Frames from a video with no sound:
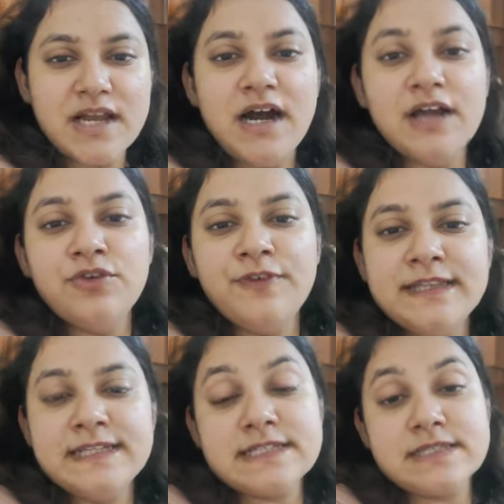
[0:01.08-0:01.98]
हेलो
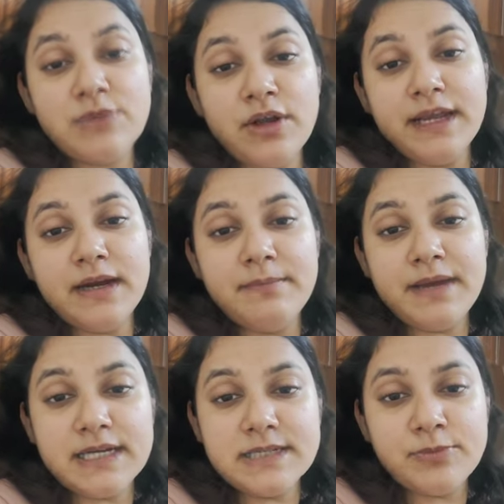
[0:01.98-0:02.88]
फ्रेंड दिस इज़ मोनिका
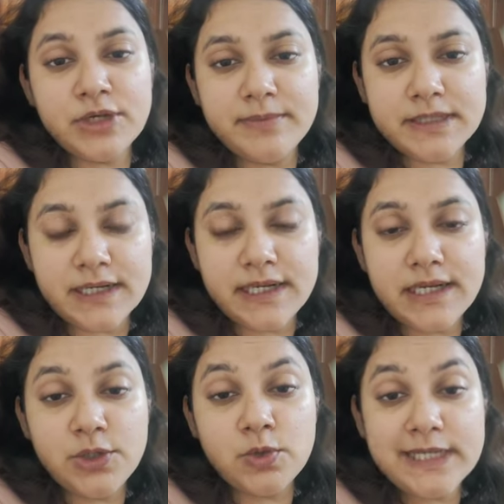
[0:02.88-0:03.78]
मैं आज आपको ये बताने
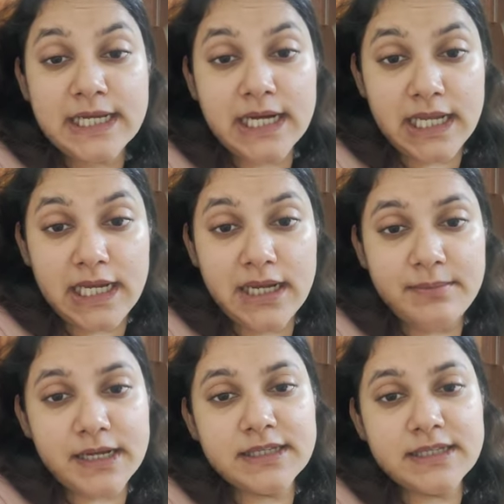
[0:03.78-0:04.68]
आई हूँ कि कल
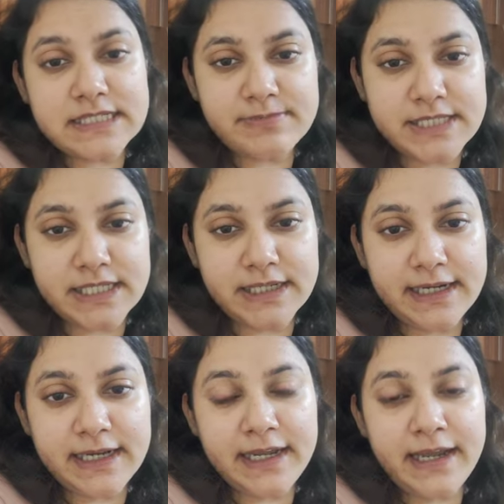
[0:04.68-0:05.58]
हमारा 10 बजे
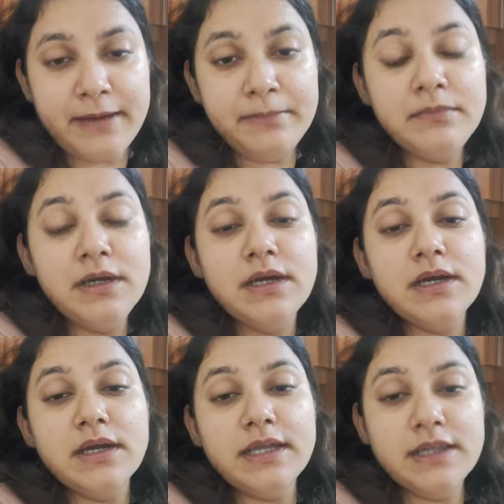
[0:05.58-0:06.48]
10 ए एम
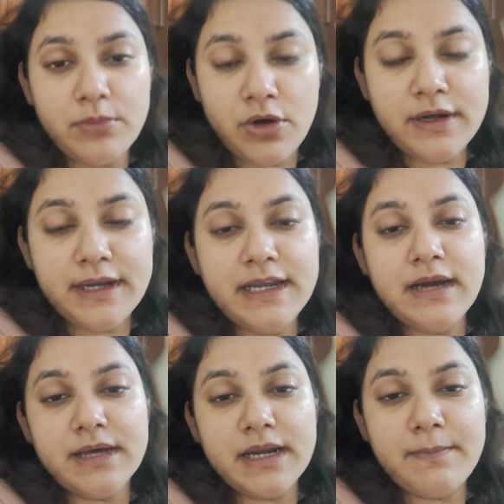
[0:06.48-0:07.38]
इन द मॉर्निंग
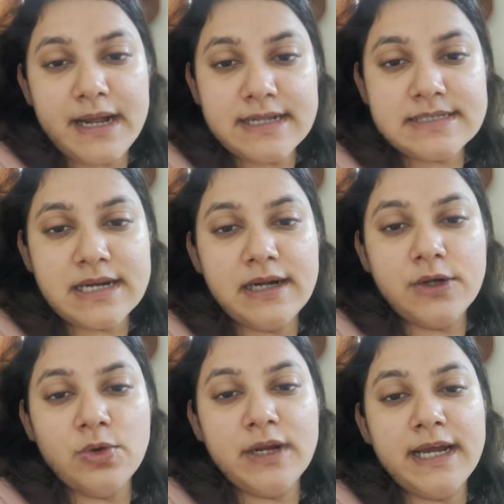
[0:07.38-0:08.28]
हमारा बैच
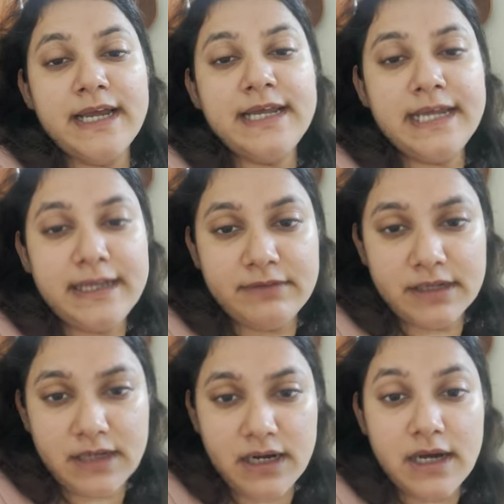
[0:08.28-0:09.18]
स्टार्ट हो रहा है ए
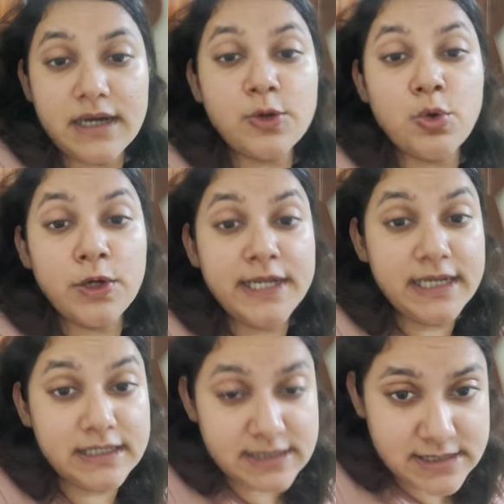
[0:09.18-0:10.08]
वन का अगर कोई
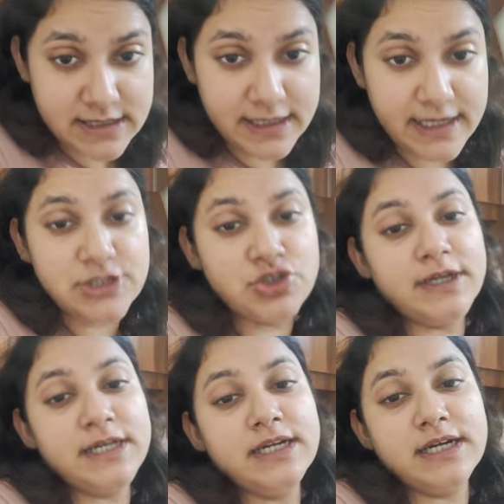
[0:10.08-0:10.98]
इंटरेस्टेड है
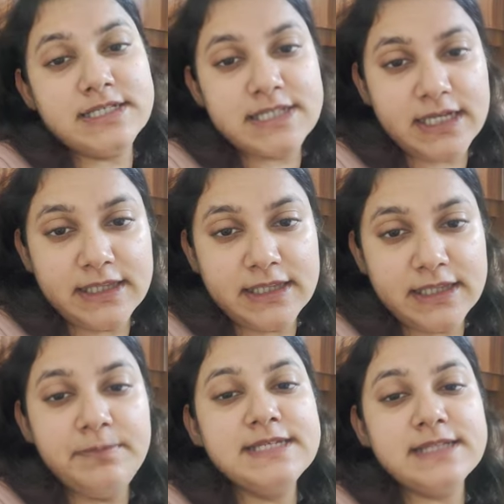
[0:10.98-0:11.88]
ज्वाइन करना चाहता
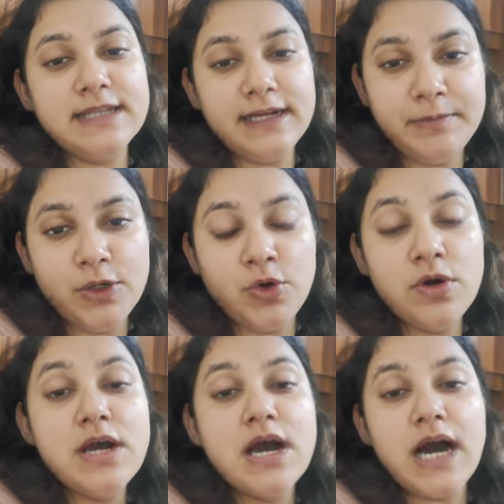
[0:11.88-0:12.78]
है प्लीज़ लेट मी
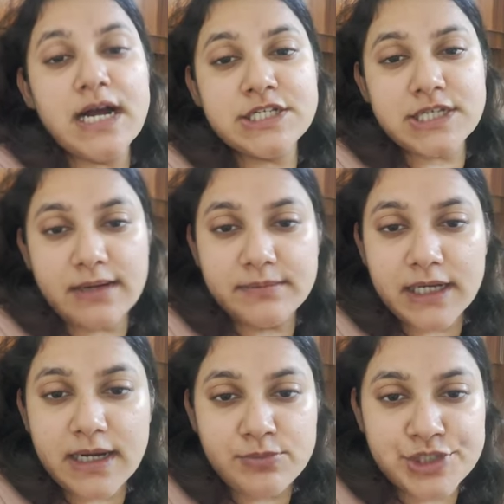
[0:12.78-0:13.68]
नो आज शाम
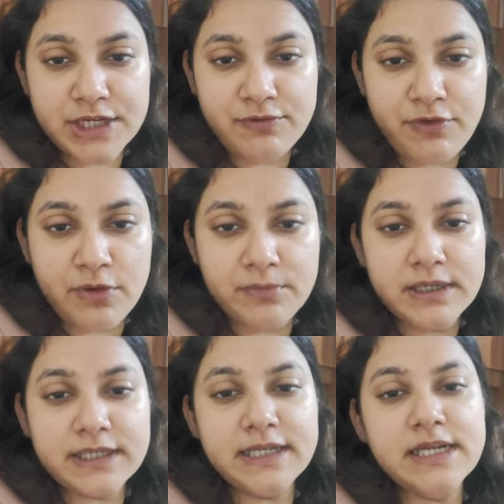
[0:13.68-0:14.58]
तक आप मुझे इन्फॉर्म
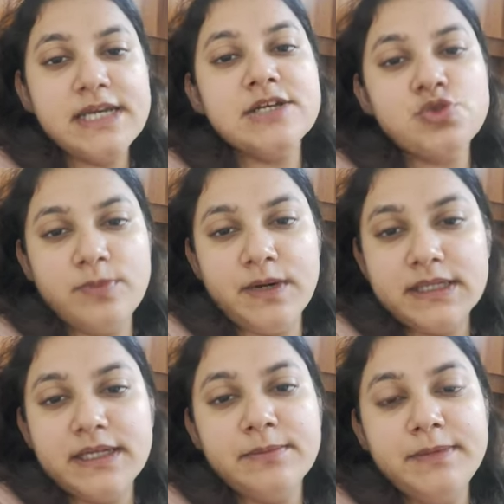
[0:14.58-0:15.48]
कर देना या
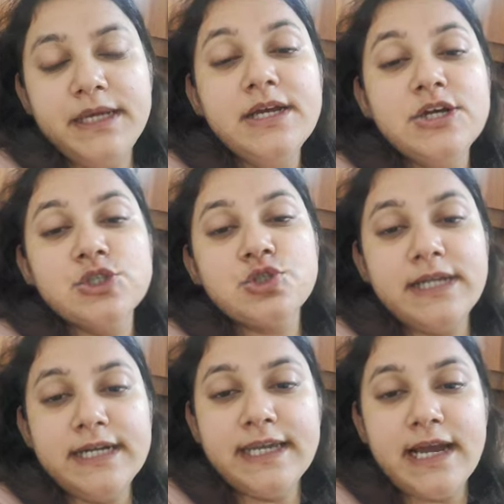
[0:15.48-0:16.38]
सुबह तक भी सो
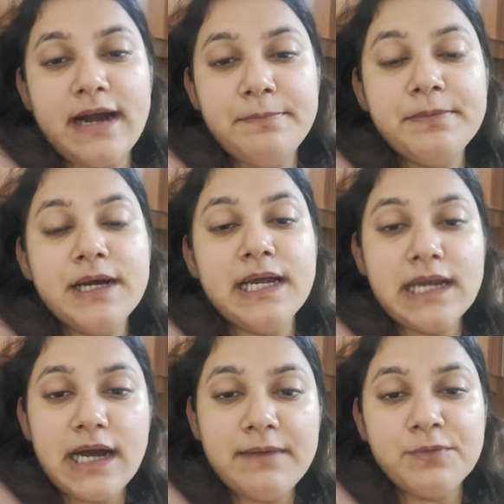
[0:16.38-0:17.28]
so दैट कि आप कल
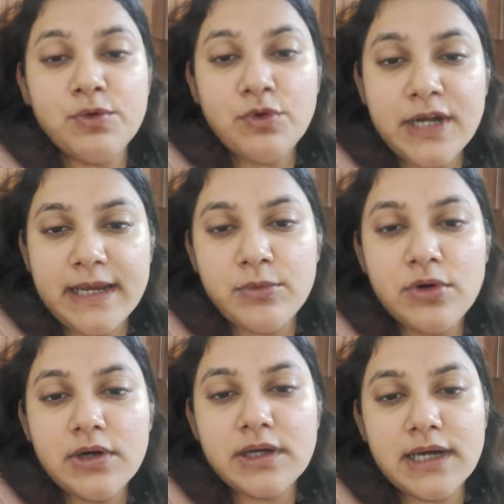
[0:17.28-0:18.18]
का आपको
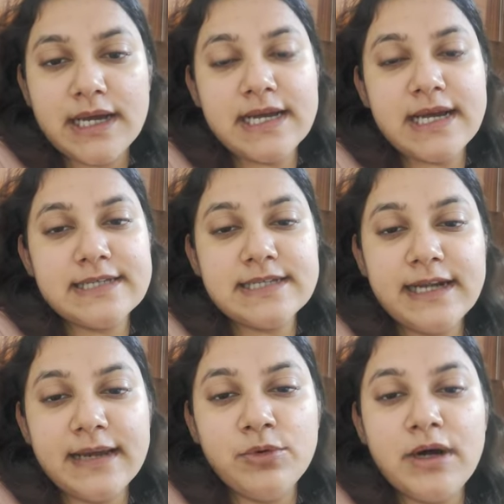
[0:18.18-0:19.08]
डेमो एज अ
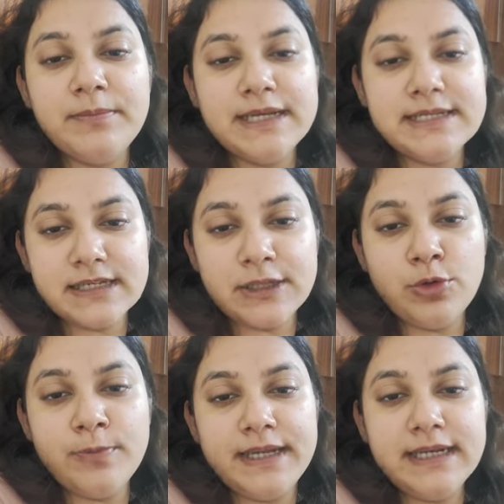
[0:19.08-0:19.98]
डेमो आप ले
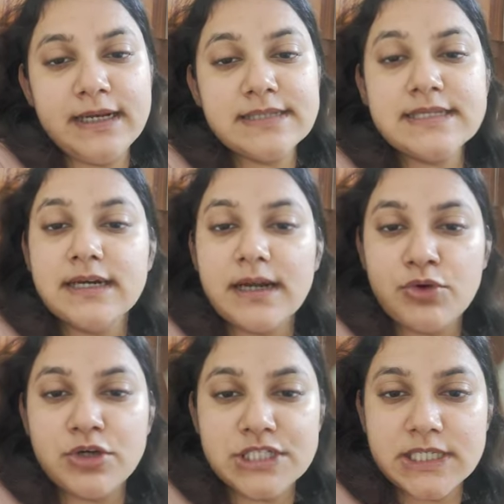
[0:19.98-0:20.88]
सकते हो पहली क्लास अगर
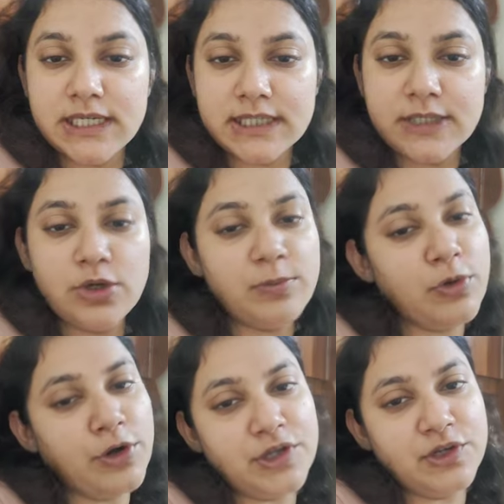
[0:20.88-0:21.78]
आपको अच्छी लगती है तो आप
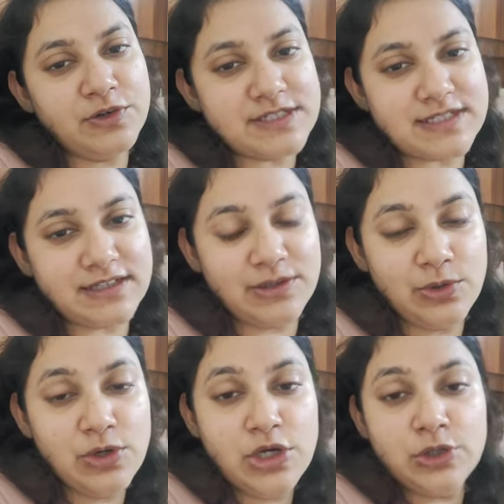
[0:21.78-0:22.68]
कंटिन्यू कर सकते
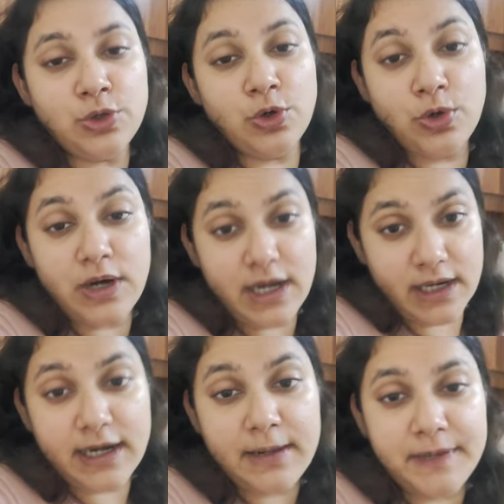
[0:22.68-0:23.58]
हो तो
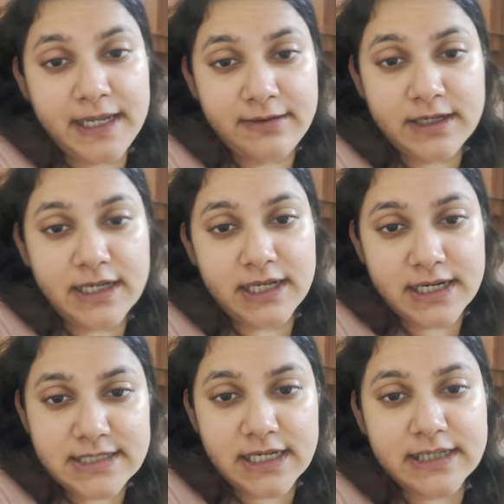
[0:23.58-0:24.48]
अगर आप ए वन
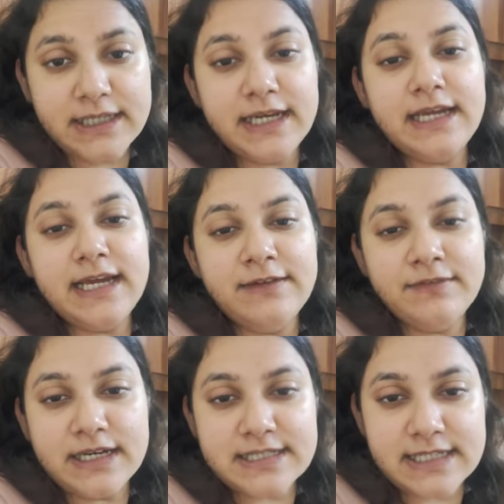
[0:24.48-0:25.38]
करना चाहते हैं लाइव
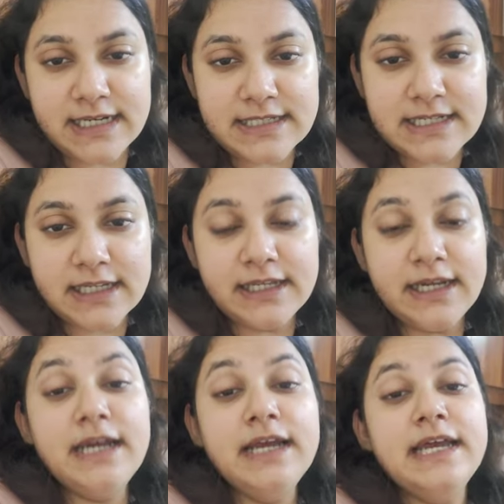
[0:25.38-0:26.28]
क्लास लेना चाहते
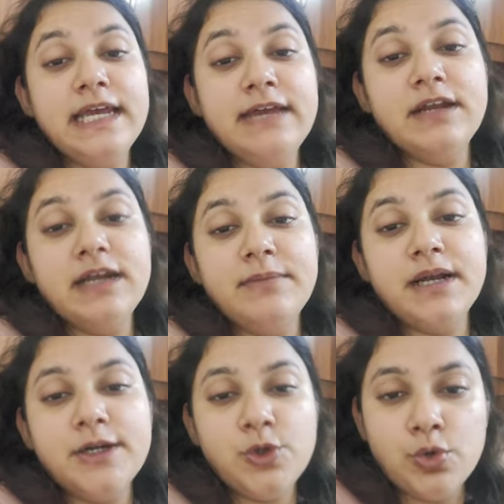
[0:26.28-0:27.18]
हैं ए वन
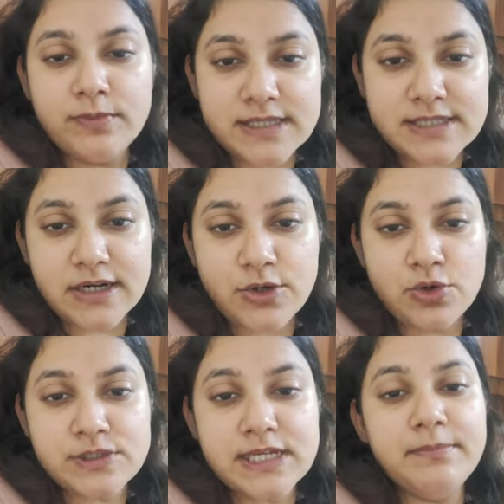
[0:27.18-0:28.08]
हमारा टू मंथ्स का
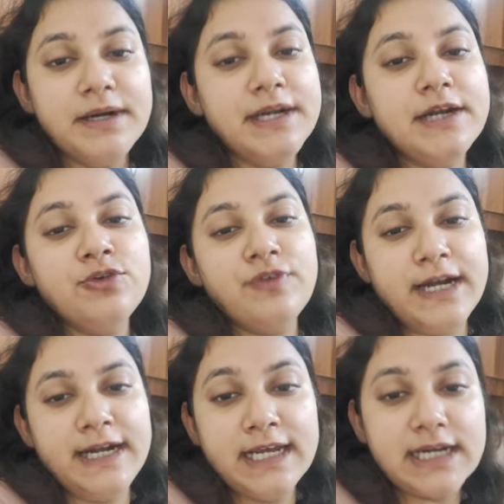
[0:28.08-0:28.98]
कोर्स है मंडे टू
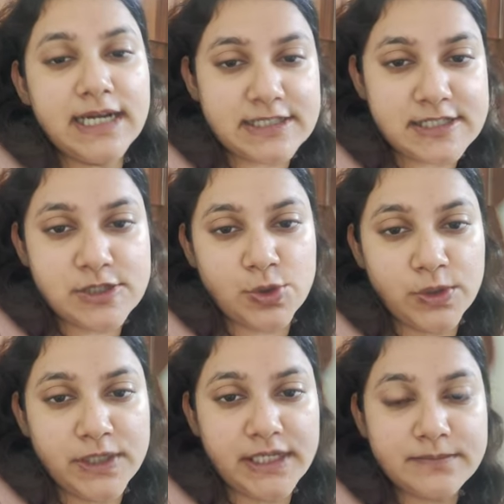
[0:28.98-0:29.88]
फ्राइडे क्लासेज
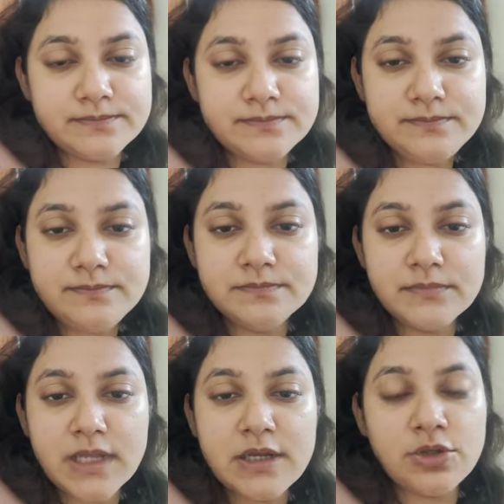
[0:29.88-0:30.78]
होंगी
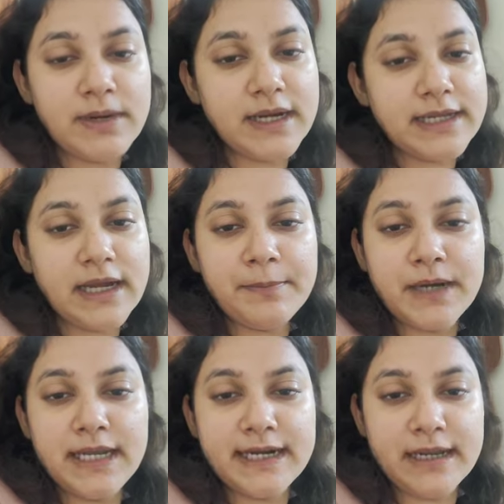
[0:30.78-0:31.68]
तो बाकी आप
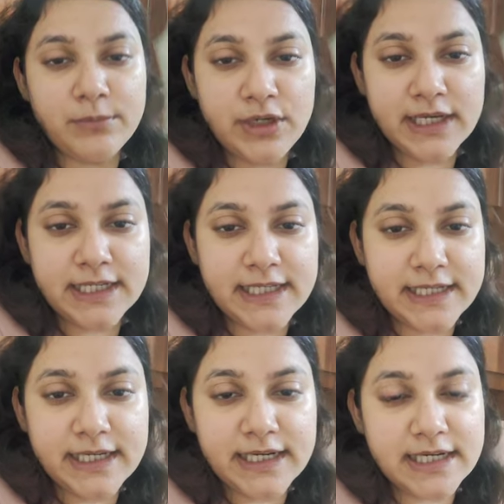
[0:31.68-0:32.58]
कल एक डेमो लेकर
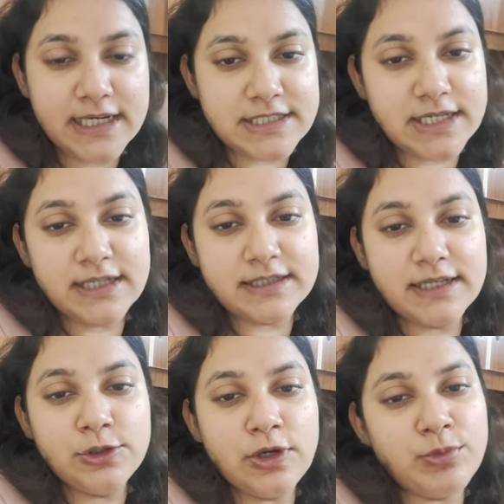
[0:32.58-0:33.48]
देखिए अच्छा
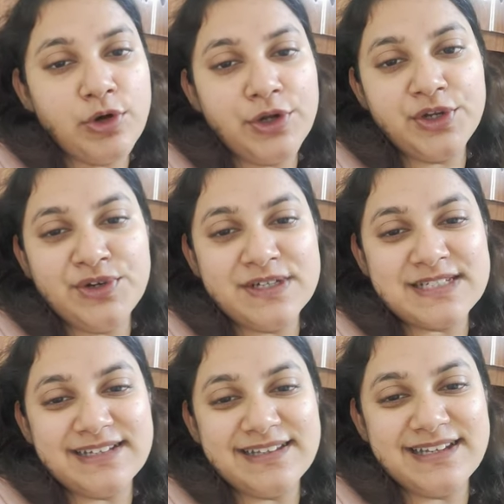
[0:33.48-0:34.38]
लगता है तो आप कंटिन्यू कर
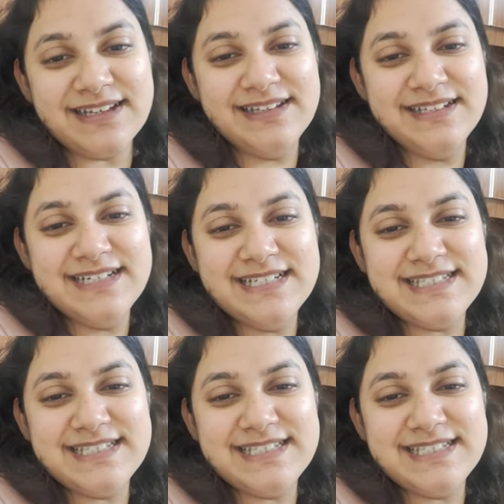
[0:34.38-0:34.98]
सकते हैं